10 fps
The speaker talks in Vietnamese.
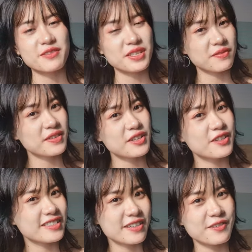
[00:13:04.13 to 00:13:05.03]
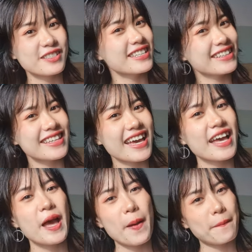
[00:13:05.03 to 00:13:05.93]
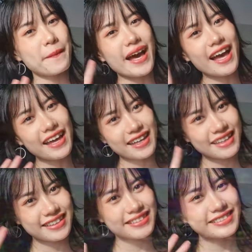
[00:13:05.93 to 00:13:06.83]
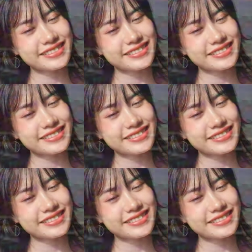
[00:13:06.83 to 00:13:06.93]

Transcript: trong những video lần sau của chân nha bye